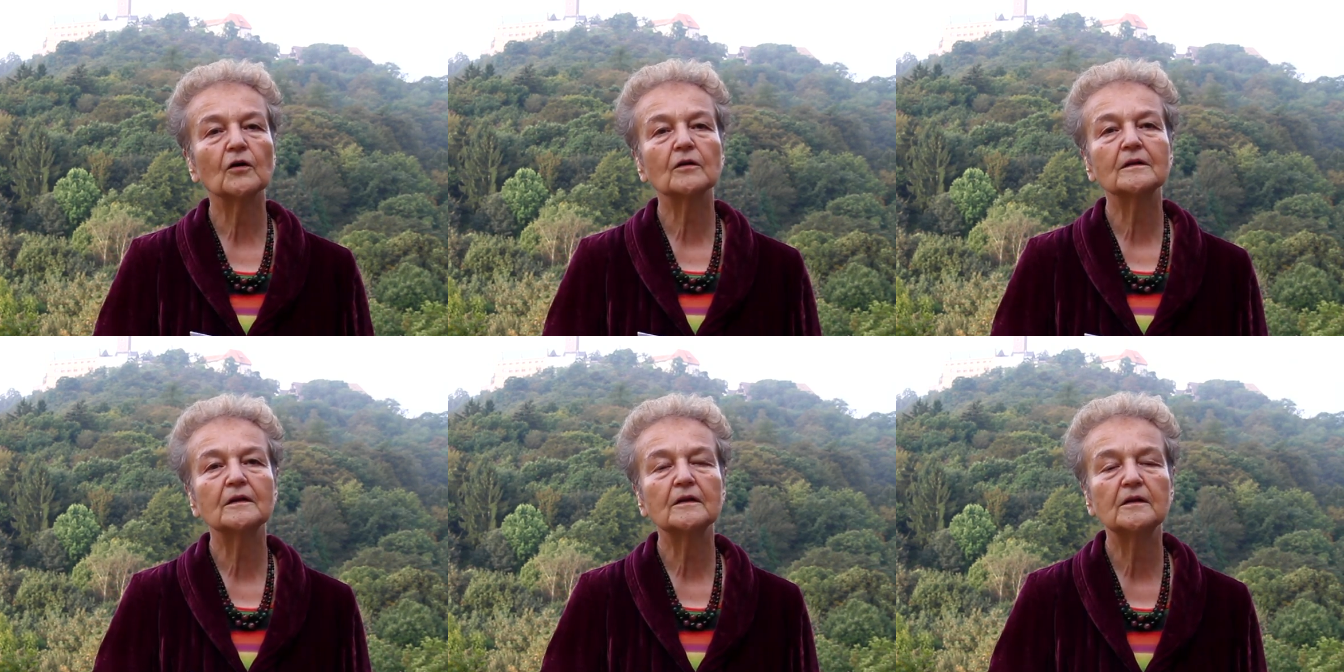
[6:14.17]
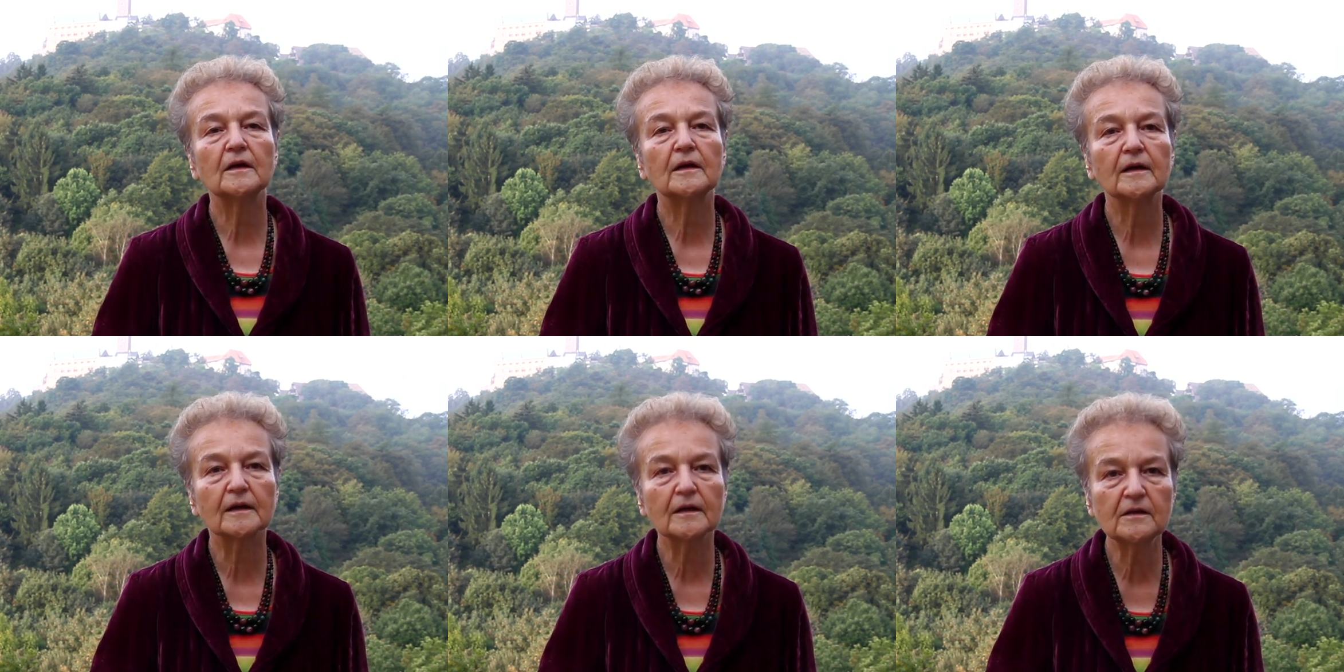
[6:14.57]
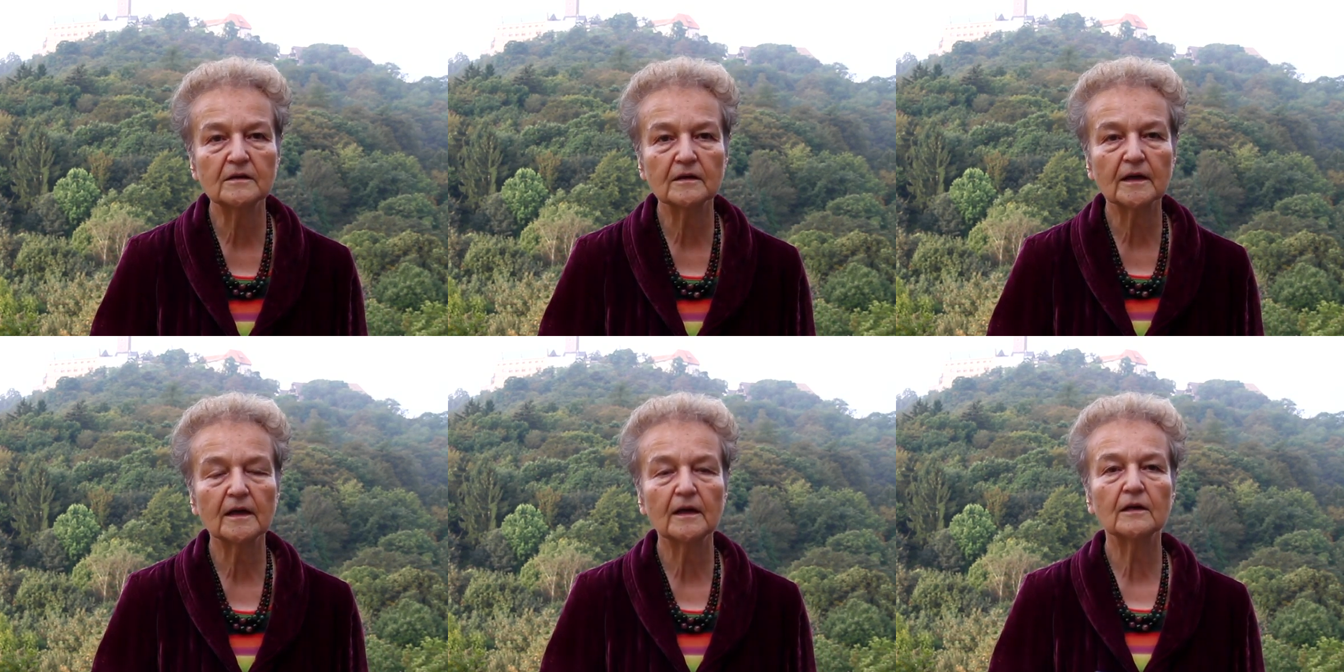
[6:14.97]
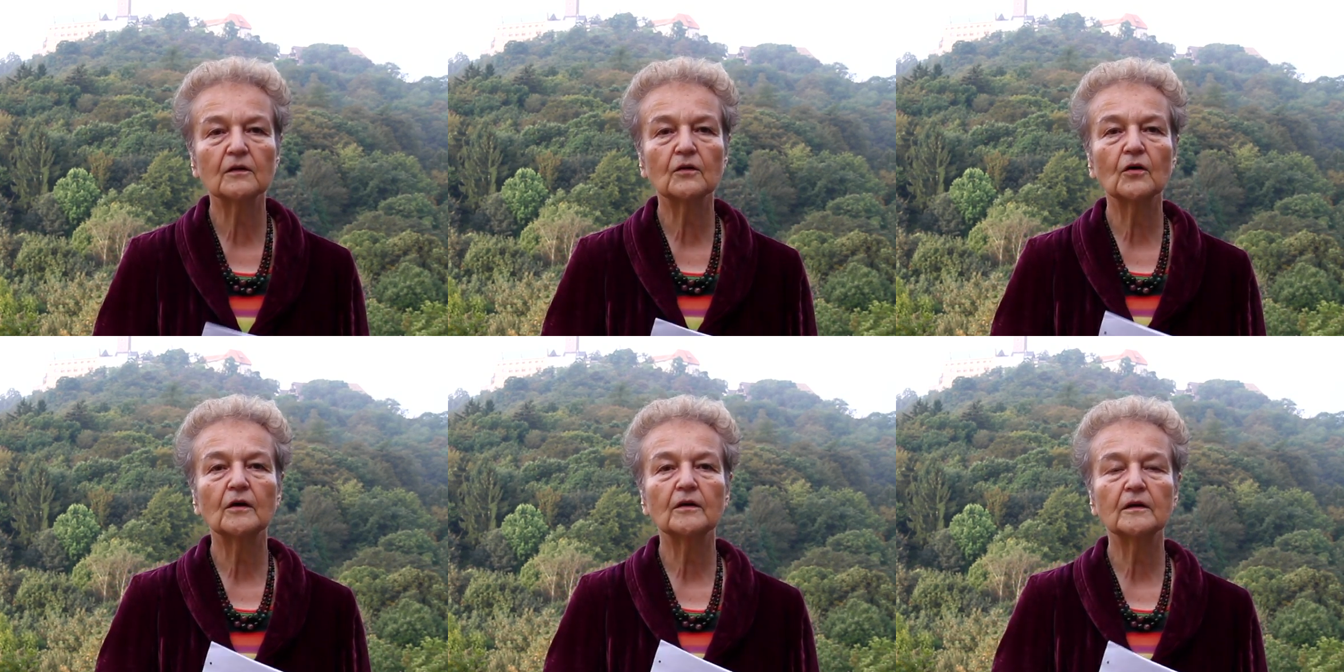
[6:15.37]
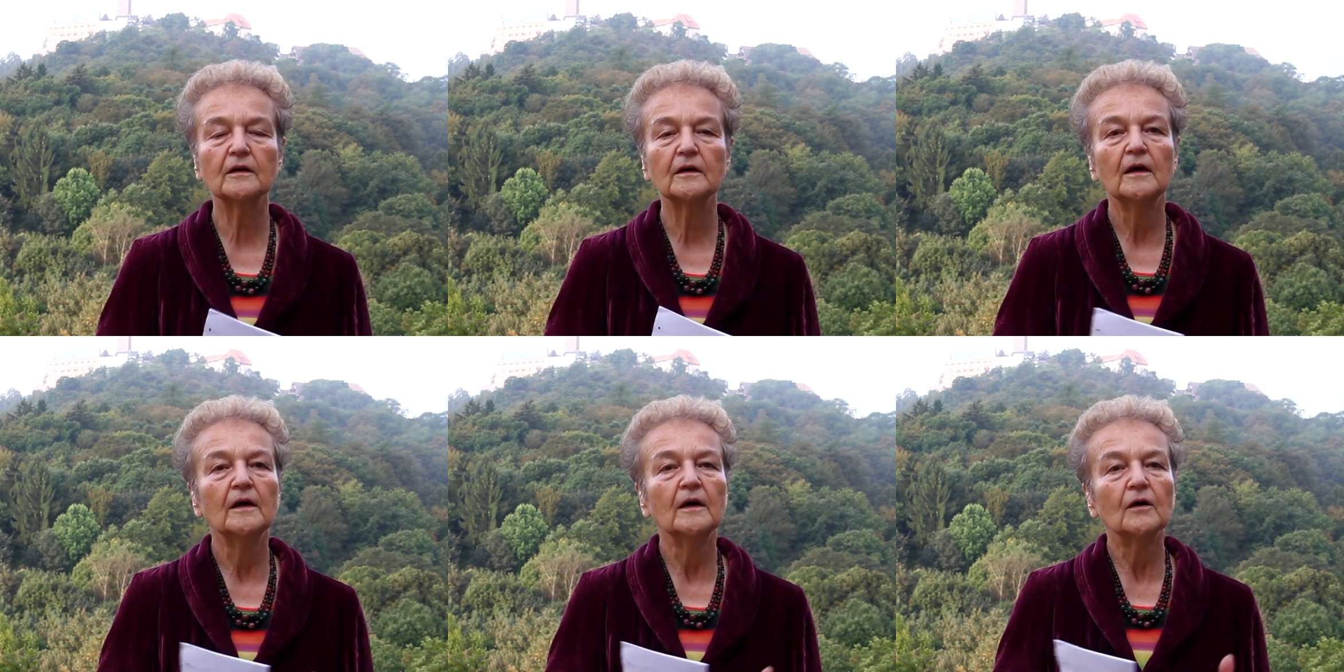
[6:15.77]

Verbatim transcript: ordentliche Gerichte gehen können.